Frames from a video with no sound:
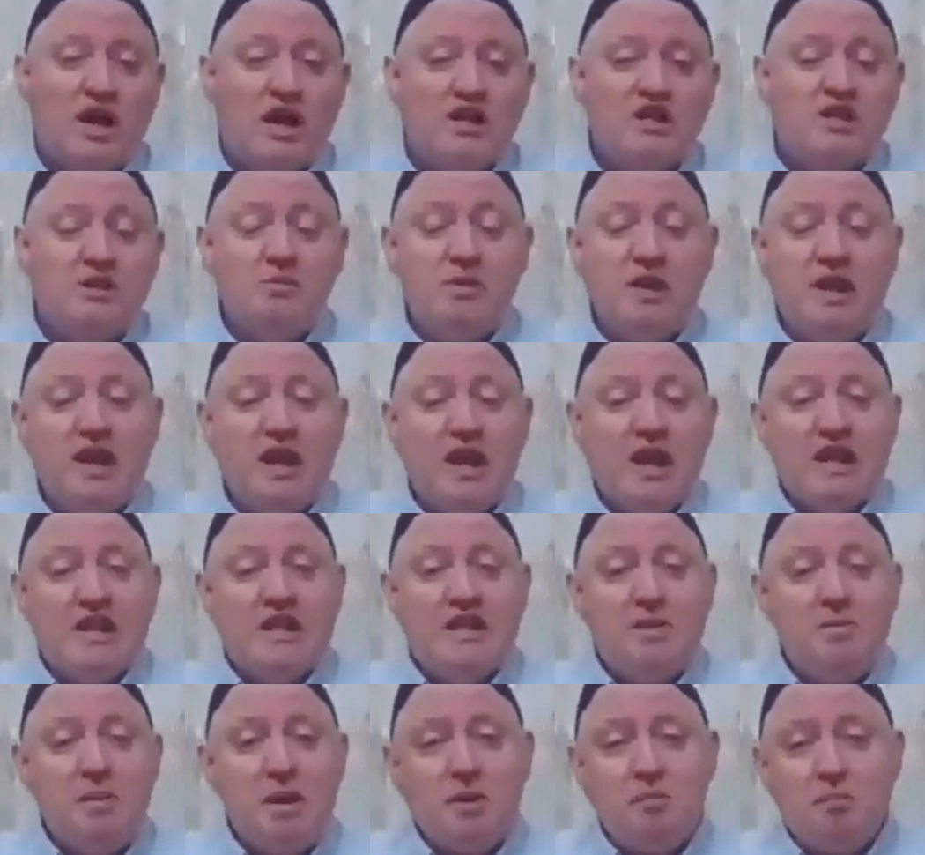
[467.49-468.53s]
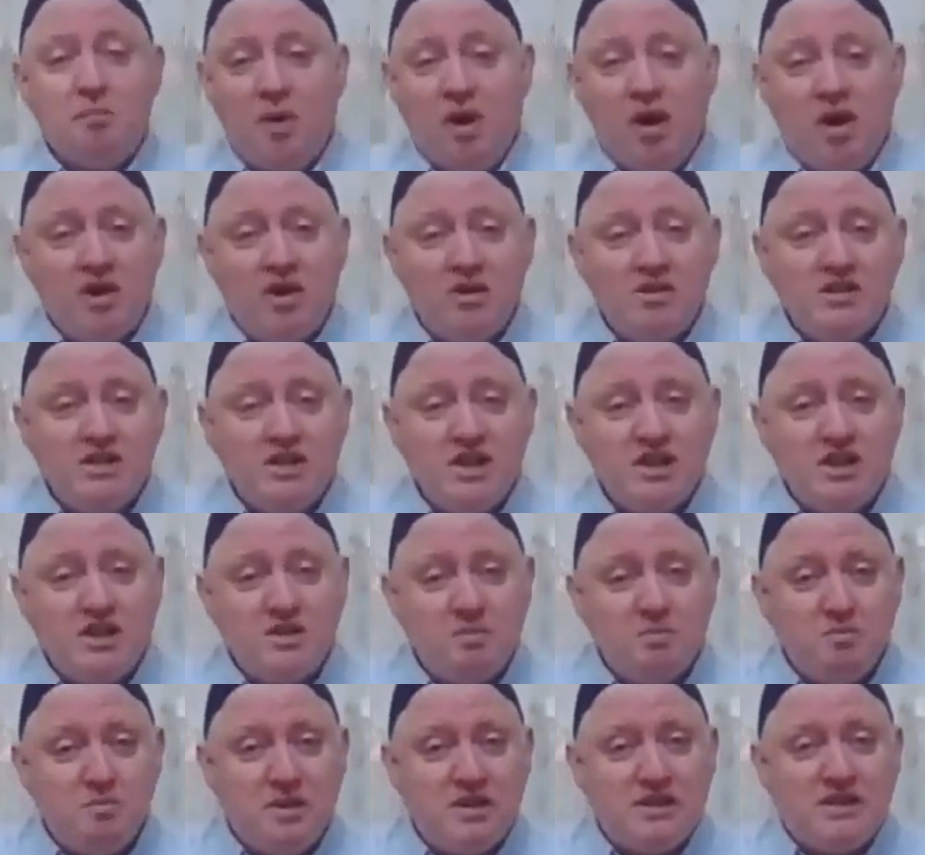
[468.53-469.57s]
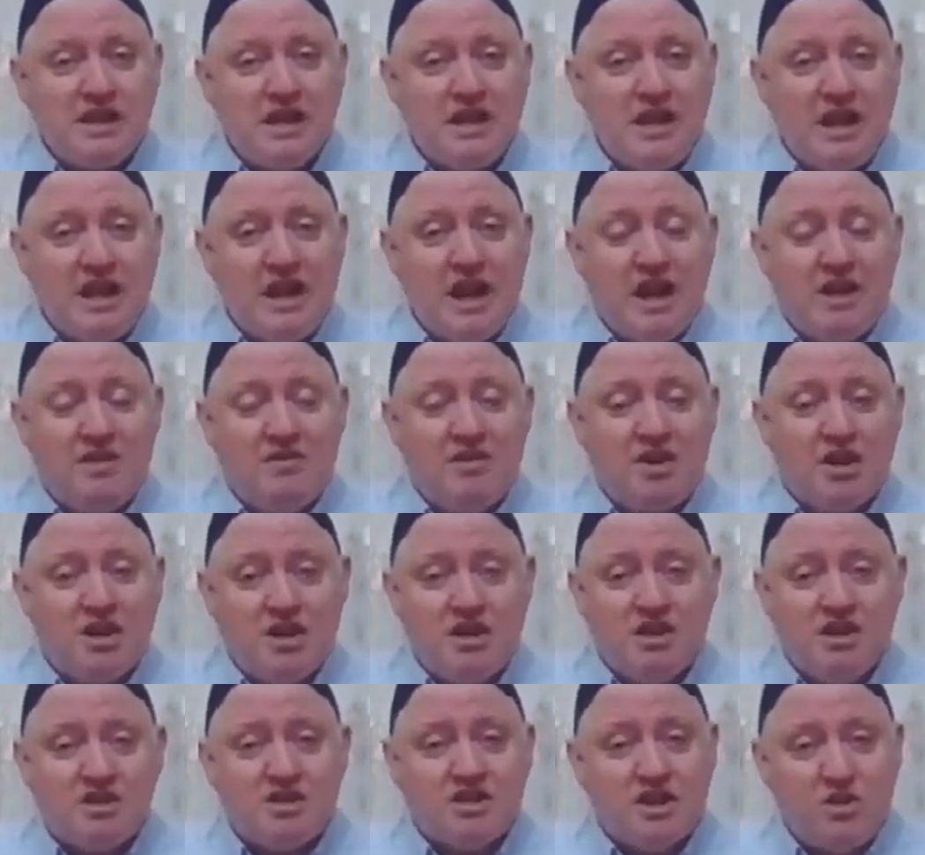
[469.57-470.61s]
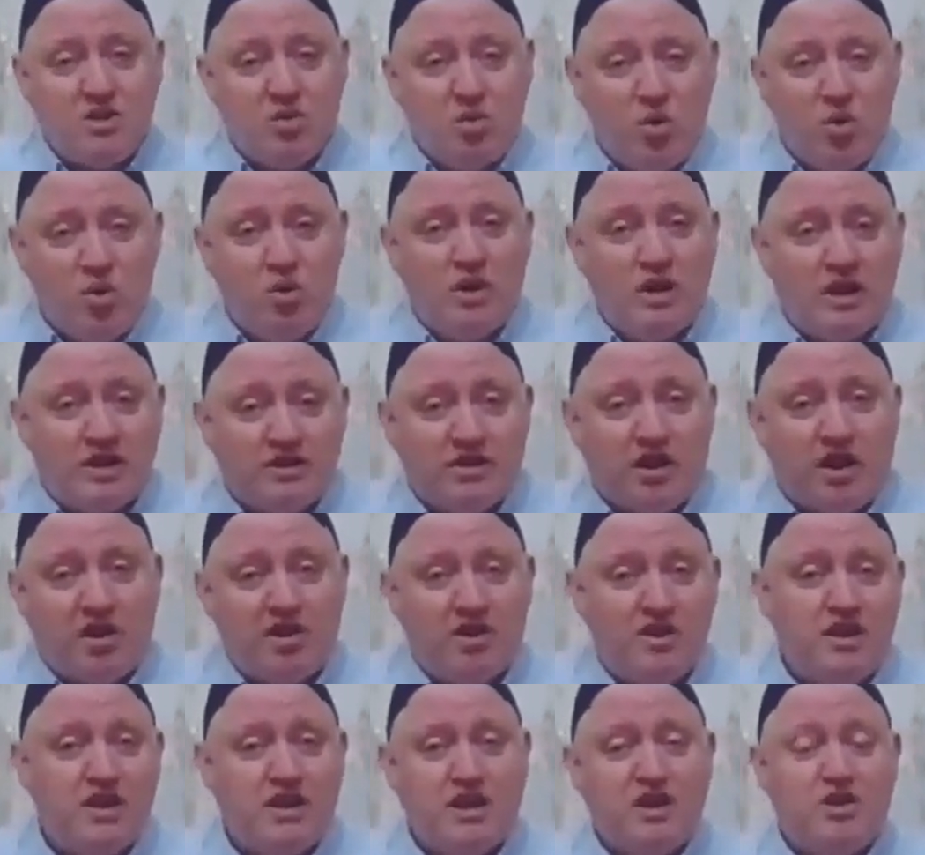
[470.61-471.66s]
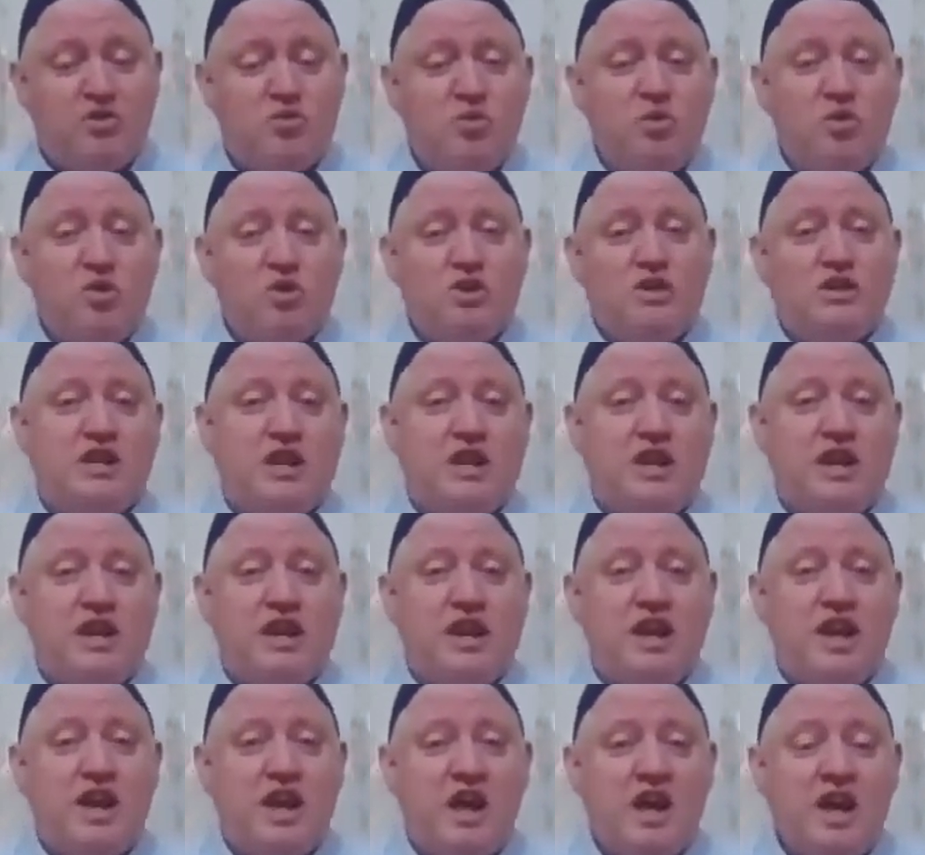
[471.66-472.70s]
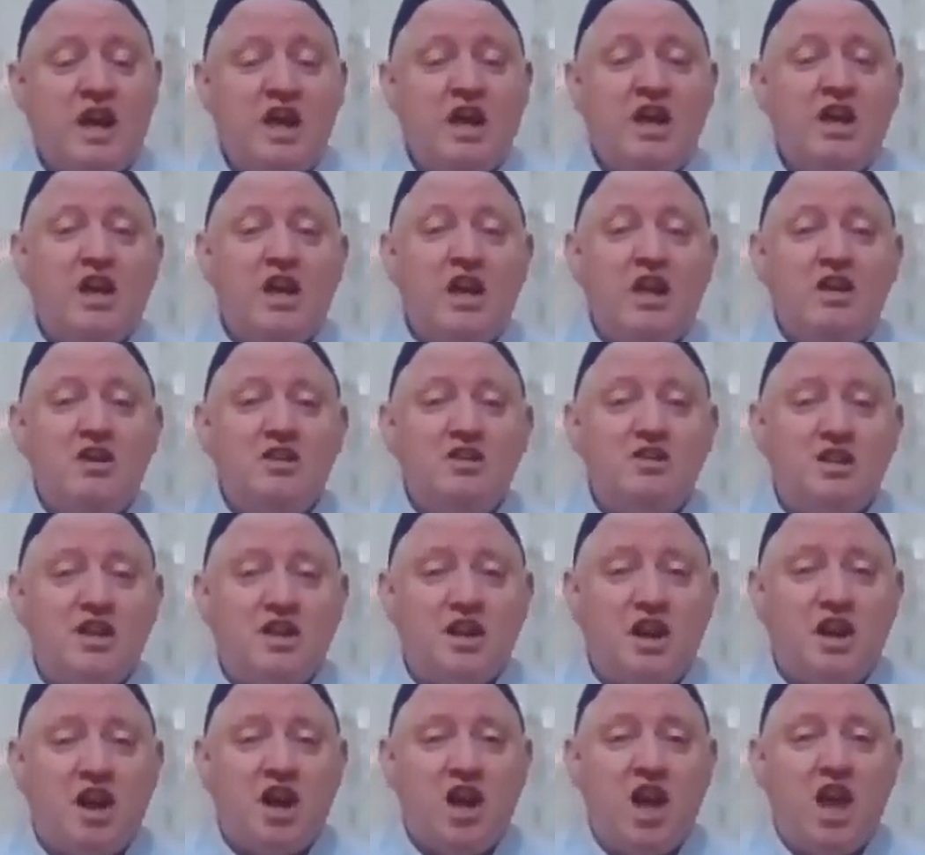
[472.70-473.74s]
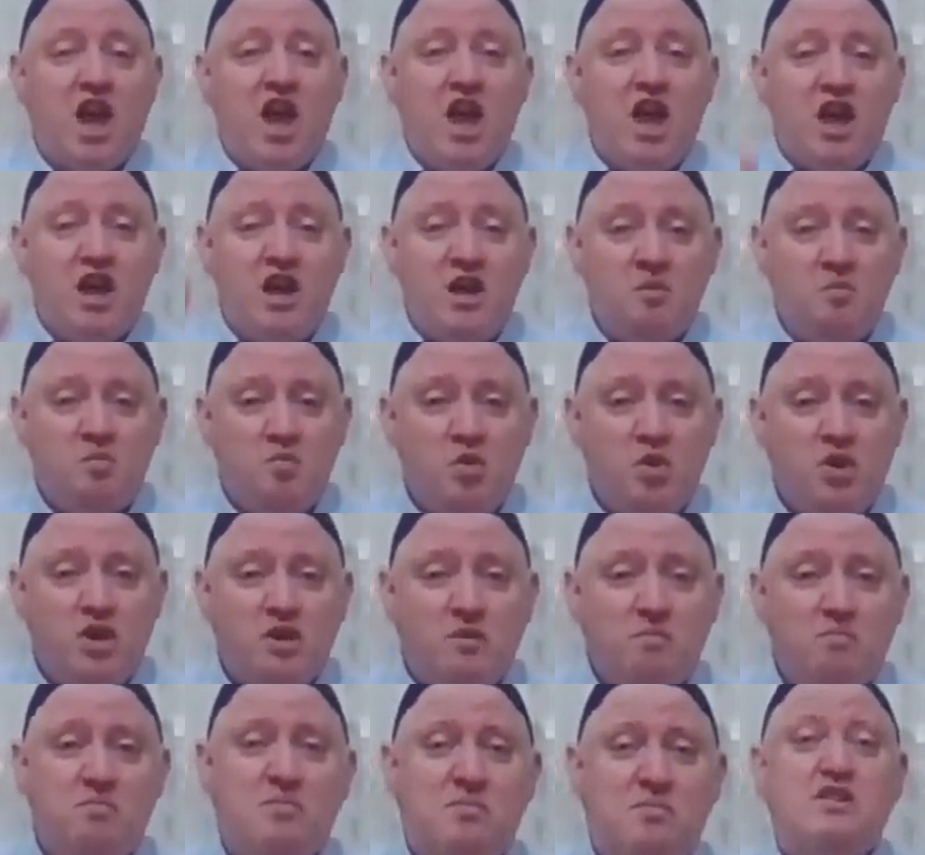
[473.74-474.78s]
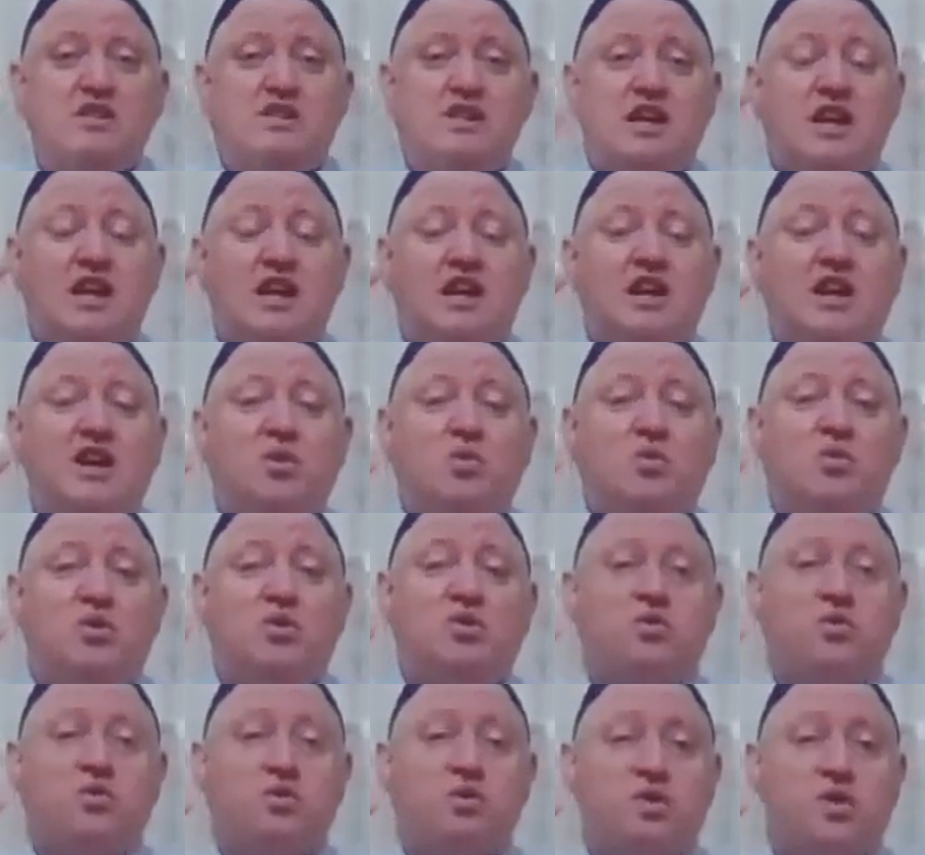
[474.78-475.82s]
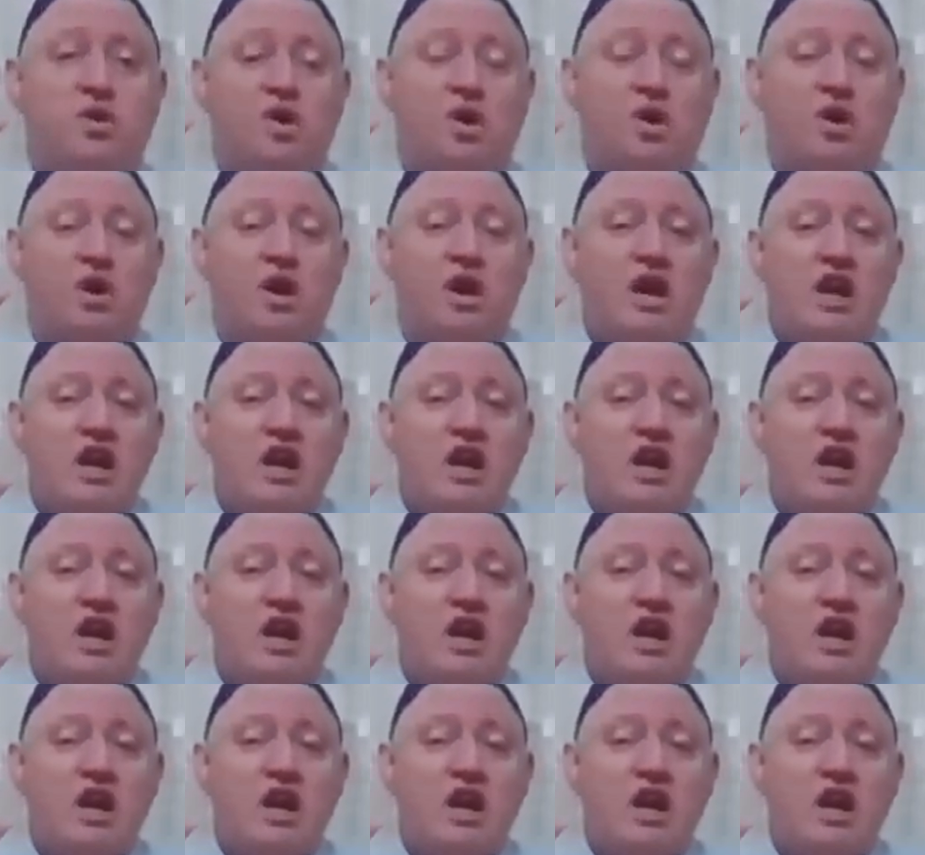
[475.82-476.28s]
Şimdi demek bazı meseleler var insanı öyle tahrik ediyor ki insana en mühim meseleleri unutturuyor.